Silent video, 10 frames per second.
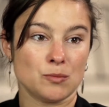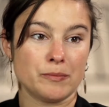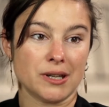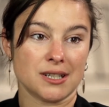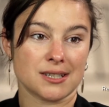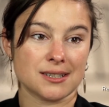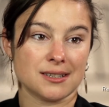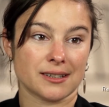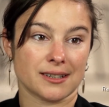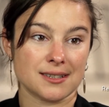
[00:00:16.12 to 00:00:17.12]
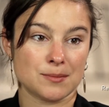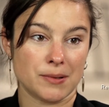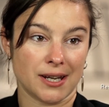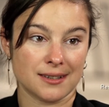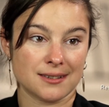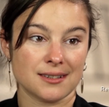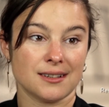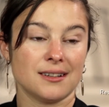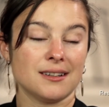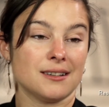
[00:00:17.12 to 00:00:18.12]
une pêche qui respecte
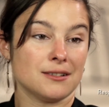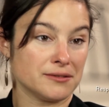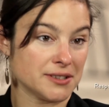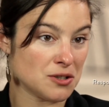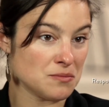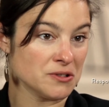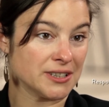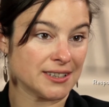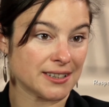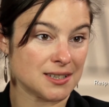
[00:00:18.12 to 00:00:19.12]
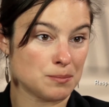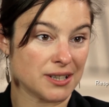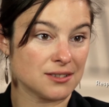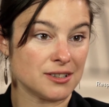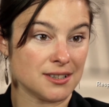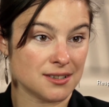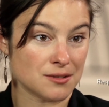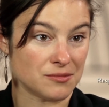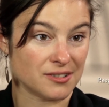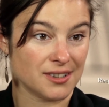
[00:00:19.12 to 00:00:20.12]
l'environnement et qui respecte les
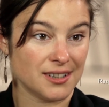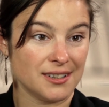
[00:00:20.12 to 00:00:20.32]
hommes.